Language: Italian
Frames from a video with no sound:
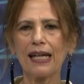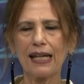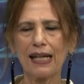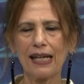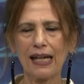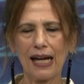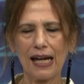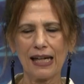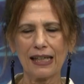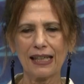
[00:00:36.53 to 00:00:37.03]

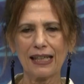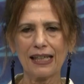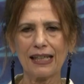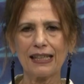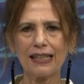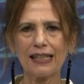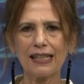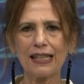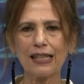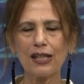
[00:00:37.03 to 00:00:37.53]
e
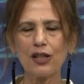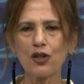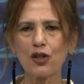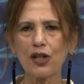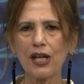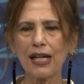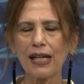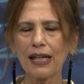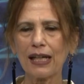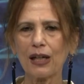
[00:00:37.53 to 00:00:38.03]
anche di
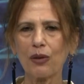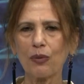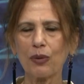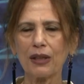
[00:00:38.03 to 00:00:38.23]
ricerca,